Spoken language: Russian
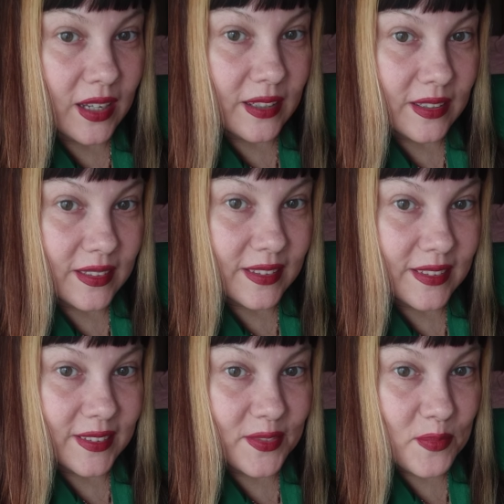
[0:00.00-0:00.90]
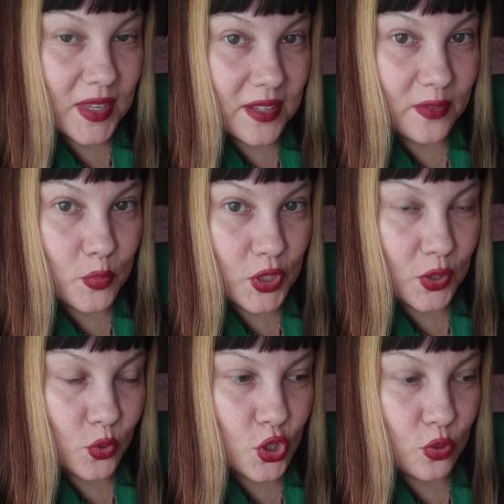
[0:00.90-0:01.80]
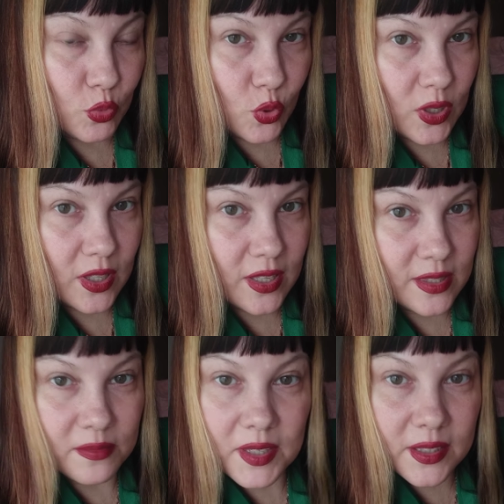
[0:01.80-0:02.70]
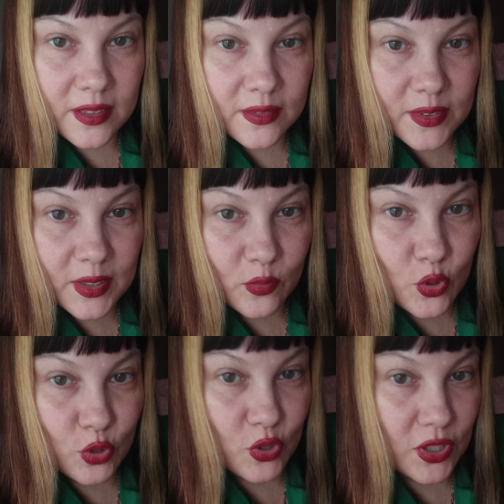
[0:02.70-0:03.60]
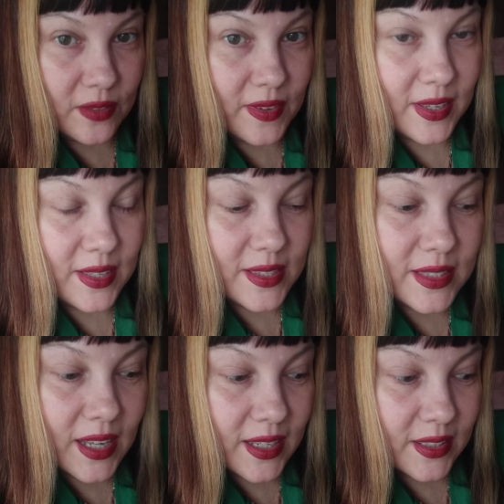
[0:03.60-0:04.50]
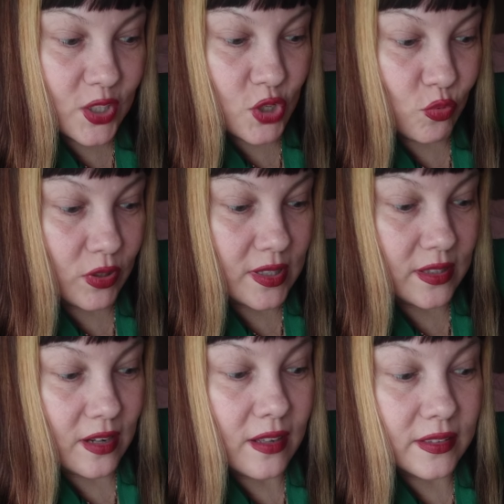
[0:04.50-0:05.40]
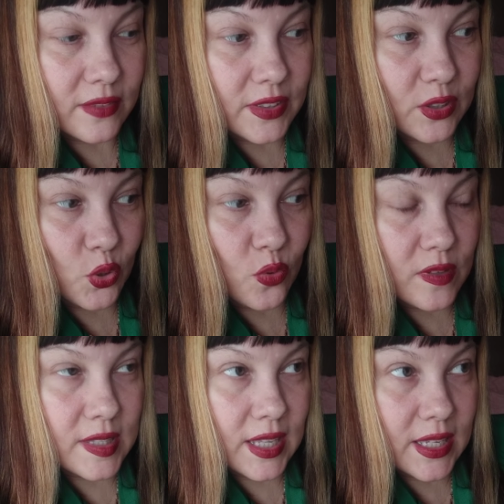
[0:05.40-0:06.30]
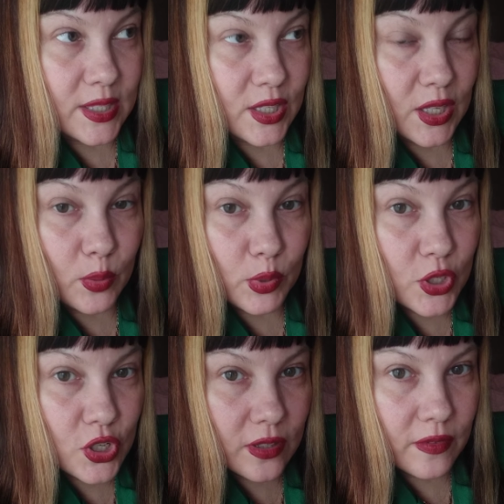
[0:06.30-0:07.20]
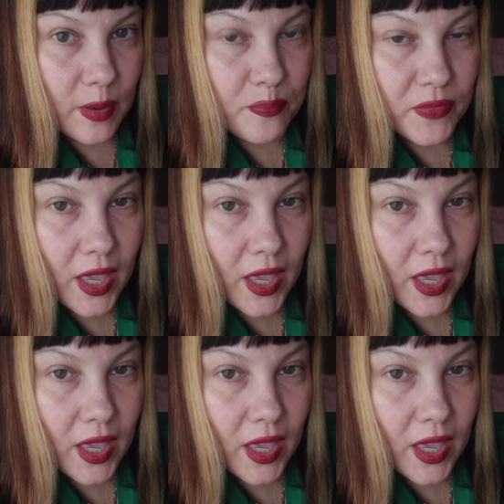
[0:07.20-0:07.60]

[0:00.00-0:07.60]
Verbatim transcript: э, в мире вообще очень много неизведанного, того, что человек не знает, чего-то странного, такого, знаете, необычного.